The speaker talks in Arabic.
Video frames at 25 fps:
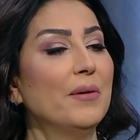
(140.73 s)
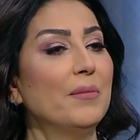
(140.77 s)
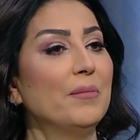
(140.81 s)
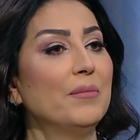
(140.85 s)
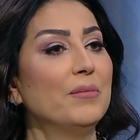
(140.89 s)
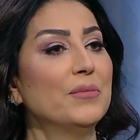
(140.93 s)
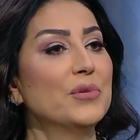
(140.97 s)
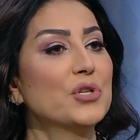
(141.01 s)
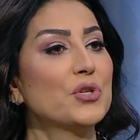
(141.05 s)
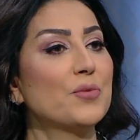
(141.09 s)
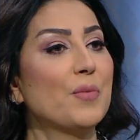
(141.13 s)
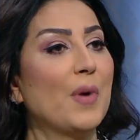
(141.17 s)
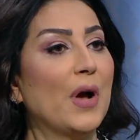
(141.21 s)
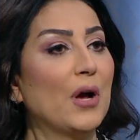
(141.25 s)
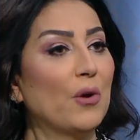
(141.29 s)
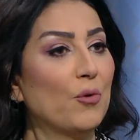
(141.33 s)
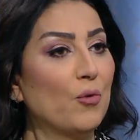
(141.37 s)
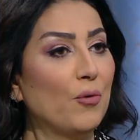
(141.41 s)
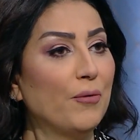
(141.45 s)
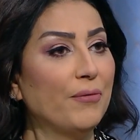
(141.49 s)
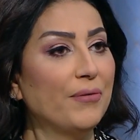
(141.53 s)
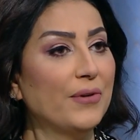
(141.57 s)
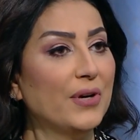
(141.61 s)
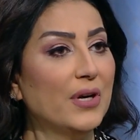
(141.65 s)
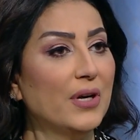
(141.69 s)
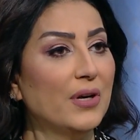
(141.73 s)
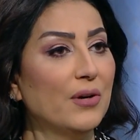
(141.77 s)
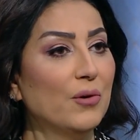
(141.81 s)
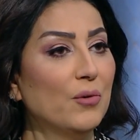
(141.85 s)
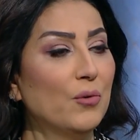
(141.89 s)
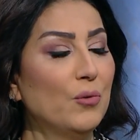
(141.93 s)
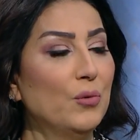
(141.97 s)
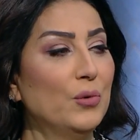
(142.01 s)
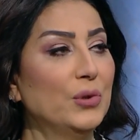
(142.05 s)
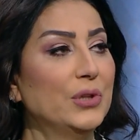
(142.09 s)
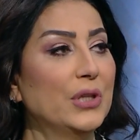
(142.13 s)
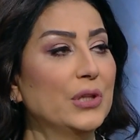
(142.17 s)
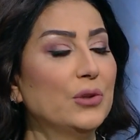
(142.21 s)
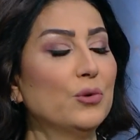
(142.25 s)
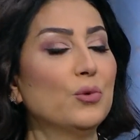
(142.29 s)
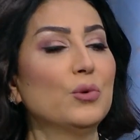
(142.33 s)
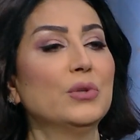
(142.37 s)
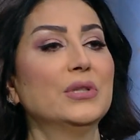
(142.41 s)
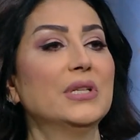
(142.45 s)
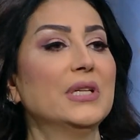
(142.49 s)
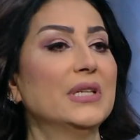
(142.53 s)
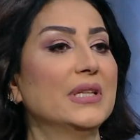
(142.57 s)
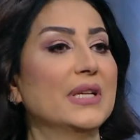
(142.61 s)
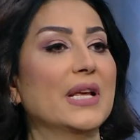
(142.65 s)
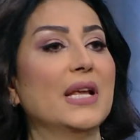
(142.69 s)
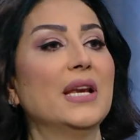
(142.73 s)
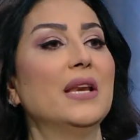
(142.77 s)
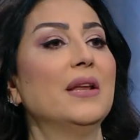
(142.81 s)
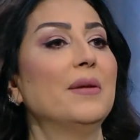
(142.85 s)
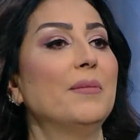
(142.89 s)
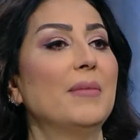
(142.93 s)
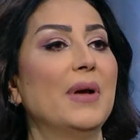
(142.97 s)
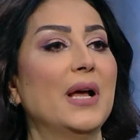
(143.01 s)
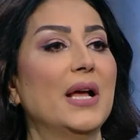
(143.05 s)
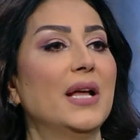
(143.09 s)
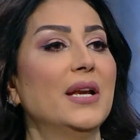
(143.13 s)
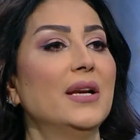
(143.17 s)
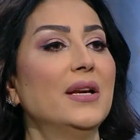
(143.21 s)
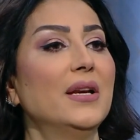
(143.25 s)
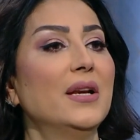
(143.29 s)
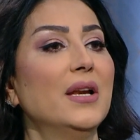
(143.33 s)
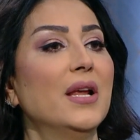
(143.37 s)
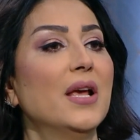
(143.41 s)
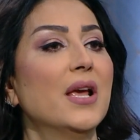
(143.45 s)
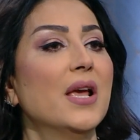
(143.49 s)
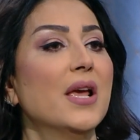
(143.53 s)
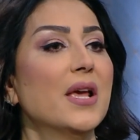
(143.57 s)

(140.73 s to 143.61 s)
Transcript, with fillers: مش معروفه وتدخل تتكلم عن